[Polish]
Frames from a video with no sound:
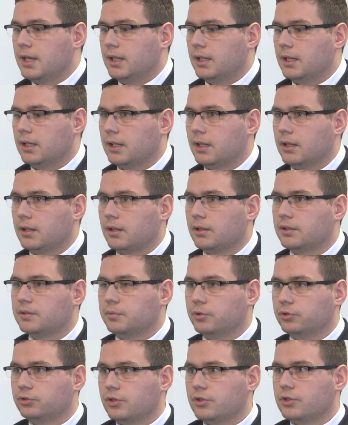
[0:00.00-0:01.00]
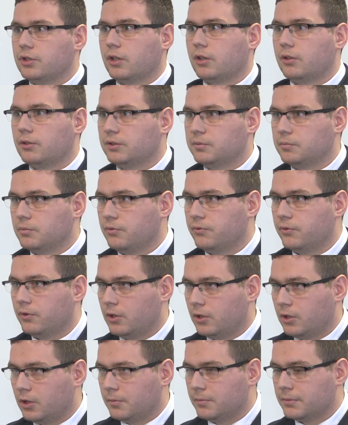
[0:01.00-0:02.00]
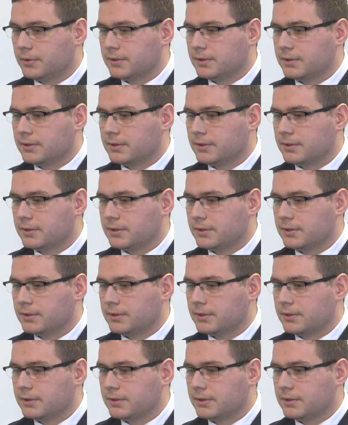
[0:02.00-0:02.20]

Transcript: e, rozpoczęcie rozmów o,